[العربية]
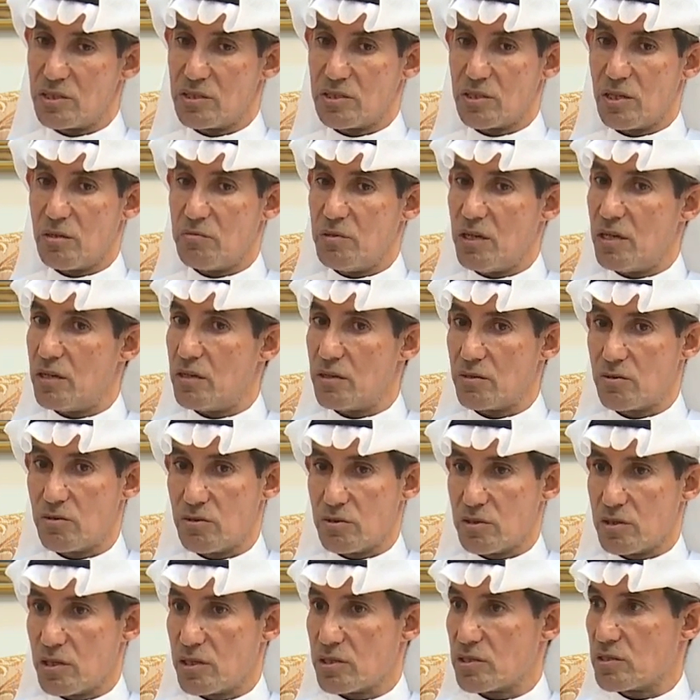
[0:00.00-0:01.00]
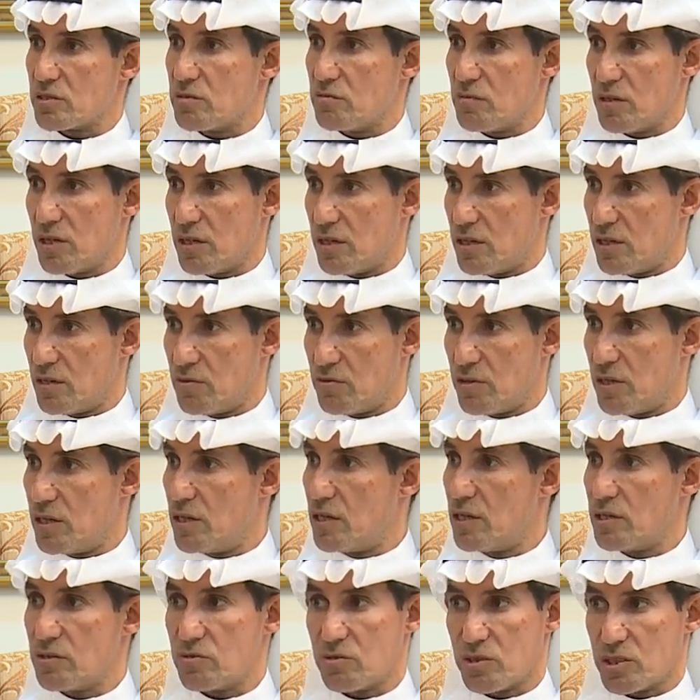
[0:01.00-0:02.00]
الجامعة كنت أرسم على
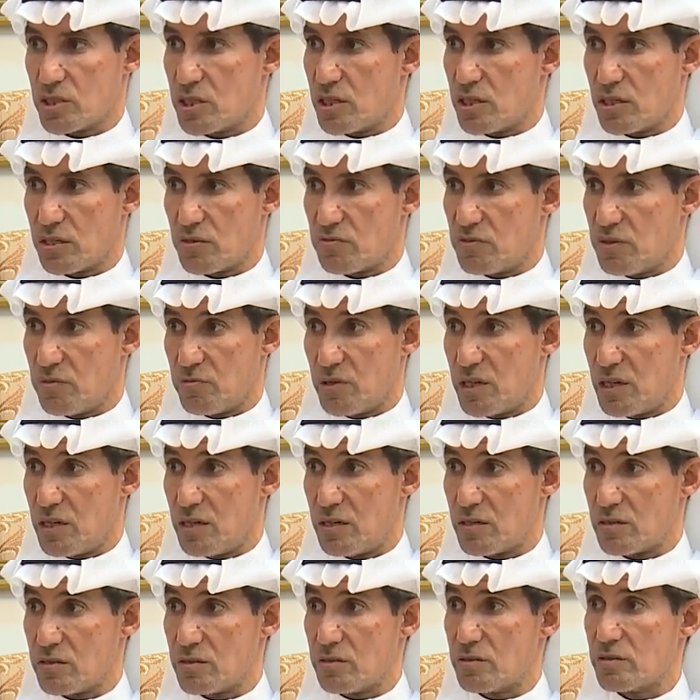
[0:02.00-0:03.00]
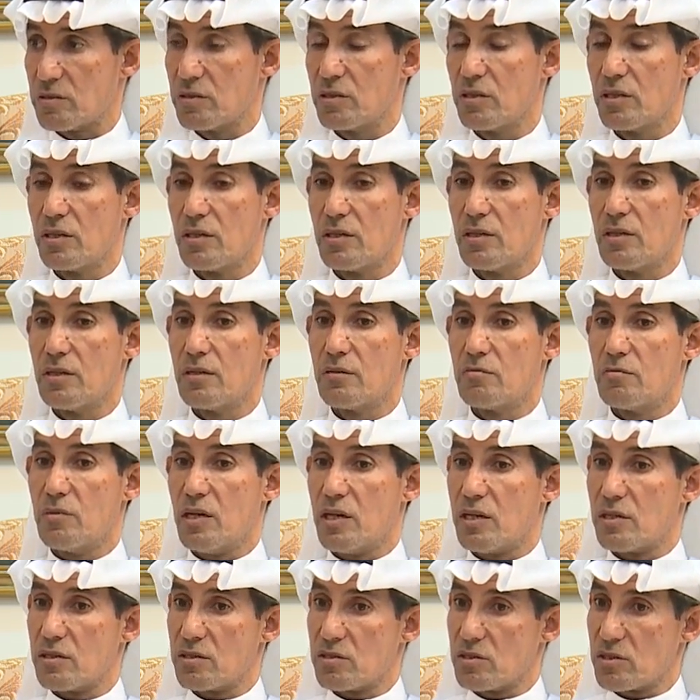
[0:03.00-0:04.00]
لوحات وأشارك في معارض
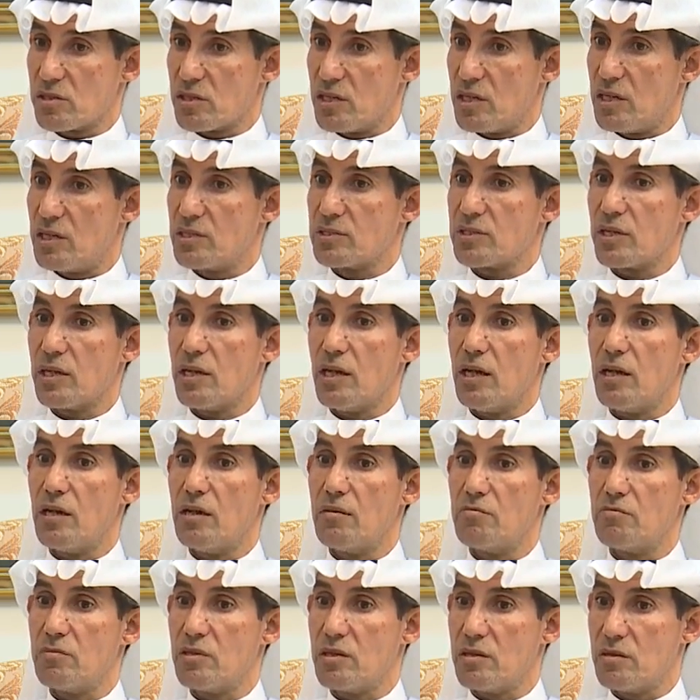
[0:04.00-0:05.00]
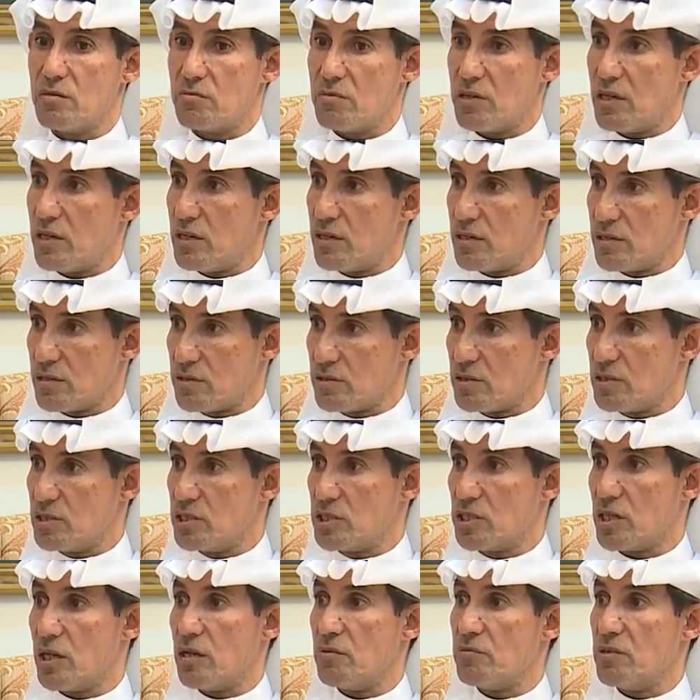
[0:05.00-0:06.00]
معارض الرئاسة العامة معارض
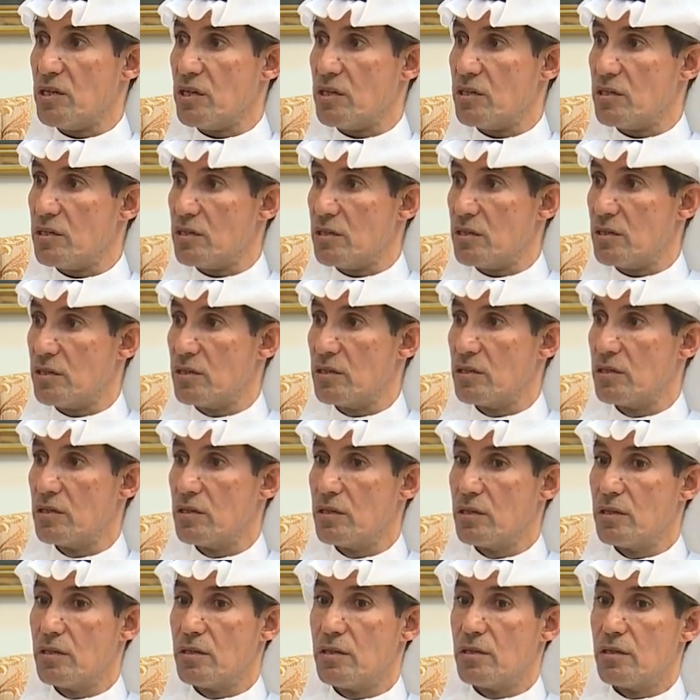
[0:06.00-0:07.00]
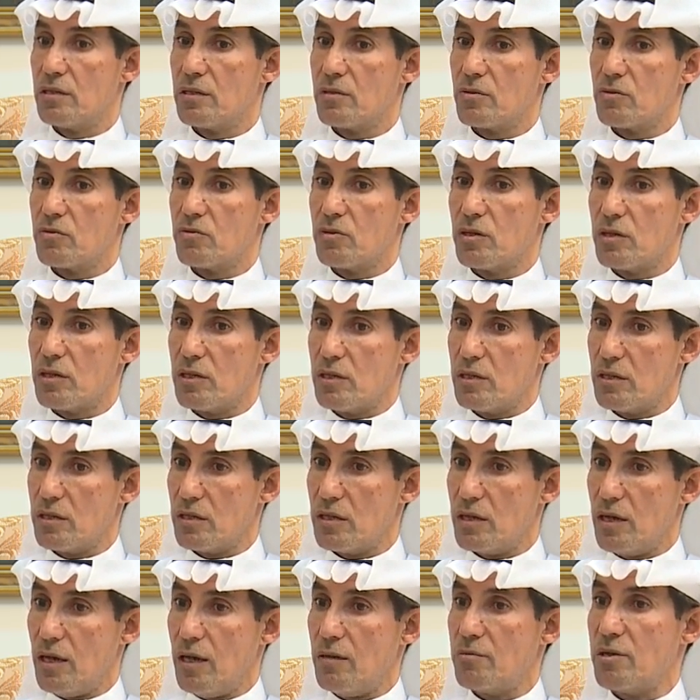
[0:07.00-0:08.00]
الجامعة
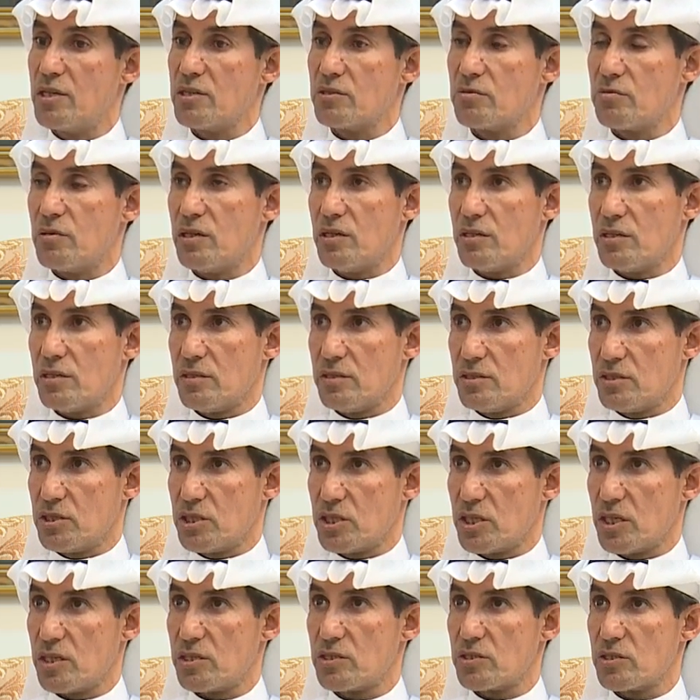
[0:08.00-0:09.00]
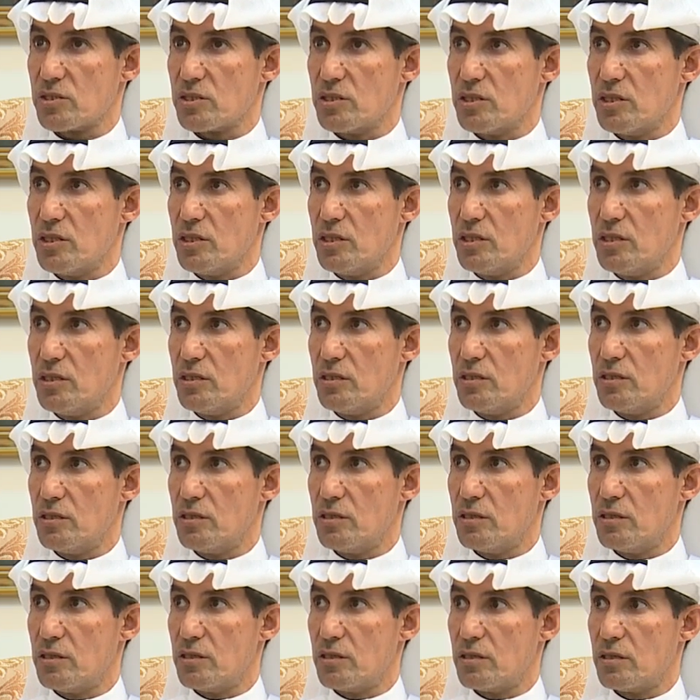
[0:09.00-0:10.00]
وعملت معرضي الشخصي
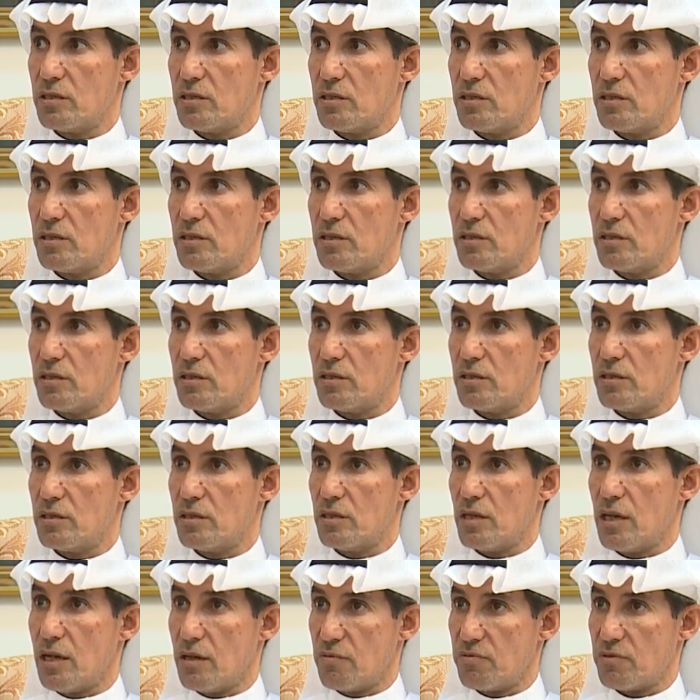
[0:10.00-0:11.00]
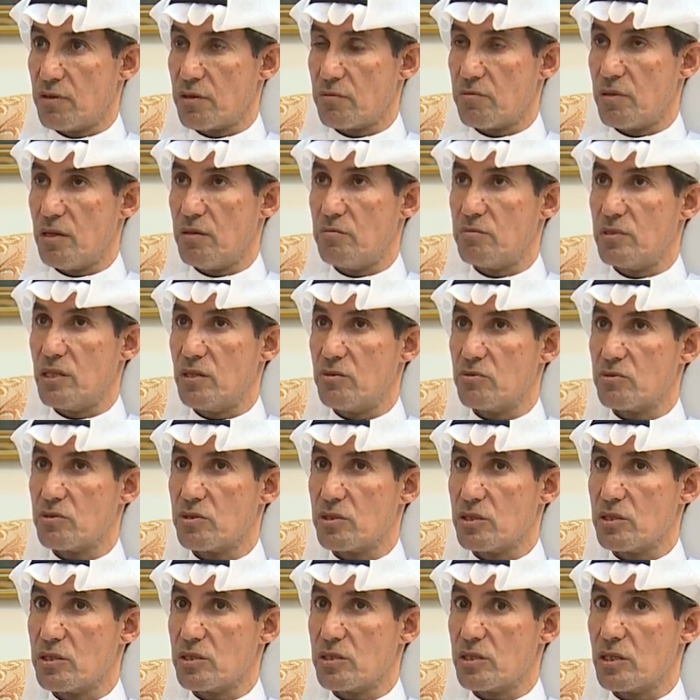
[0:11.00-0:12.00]

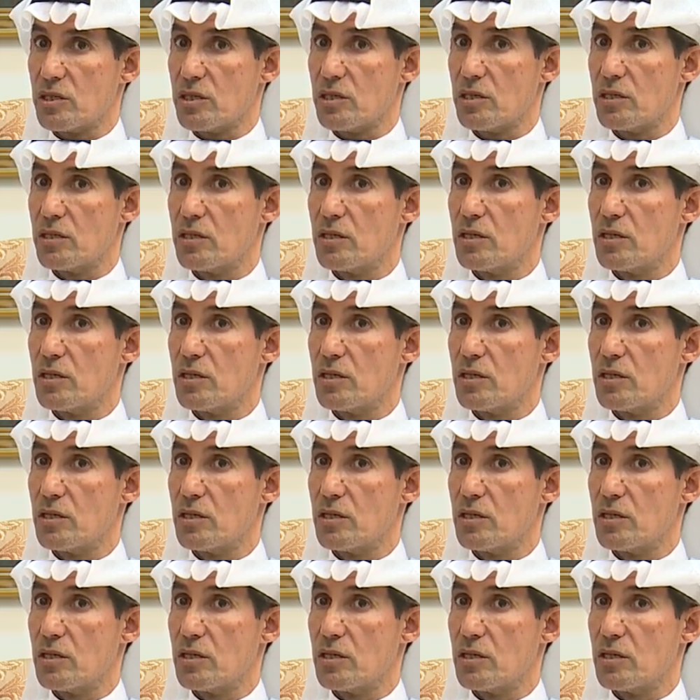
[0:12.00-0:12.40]
1406